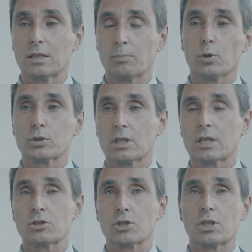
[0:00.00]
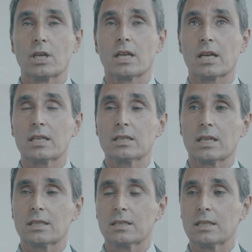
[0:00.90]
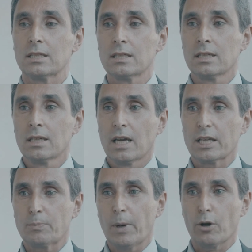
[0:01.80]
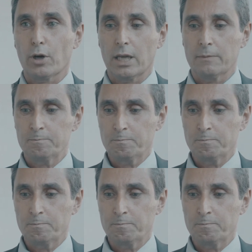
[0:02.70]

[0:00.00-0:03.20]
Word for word: nipote di ingegneri architetti e spero che